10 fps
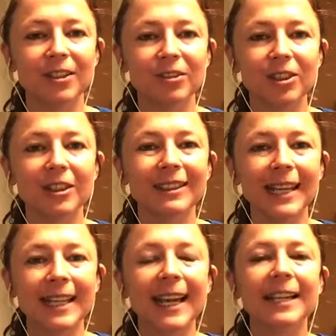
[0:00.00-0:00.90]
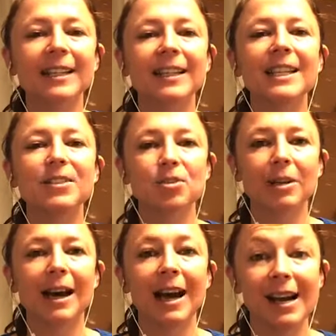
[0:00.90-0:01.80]
da deine Energie zu
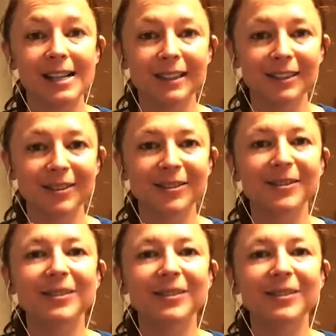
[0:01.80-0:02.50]
erhalten,